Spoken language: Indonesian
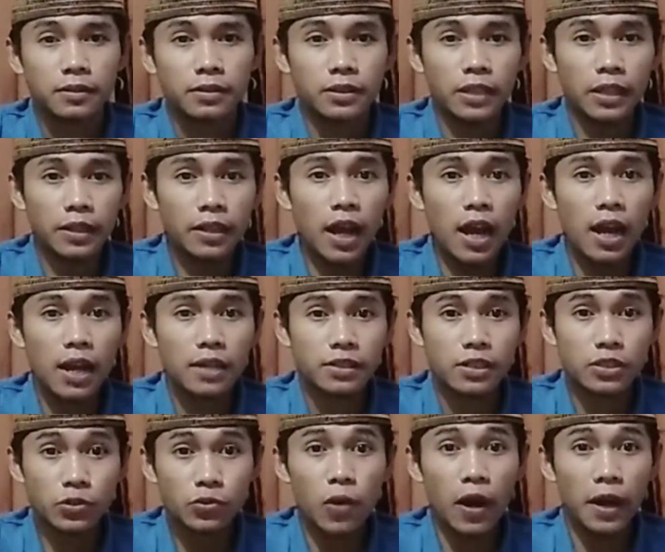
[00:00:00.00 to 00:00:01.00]
Sehingga
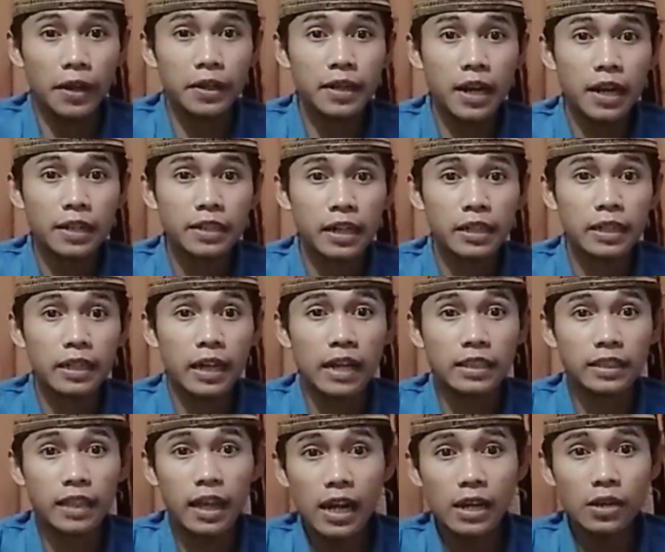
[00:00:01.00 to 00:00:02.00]
sesuai dengan yang
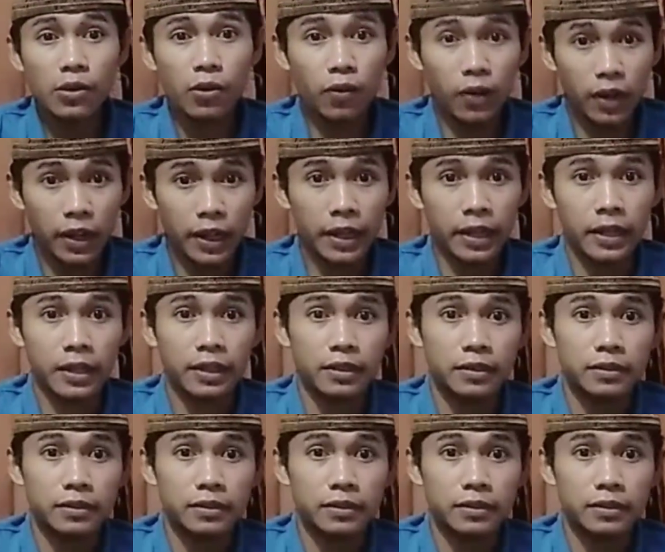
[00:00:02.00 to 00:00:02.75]
dikatakan oleh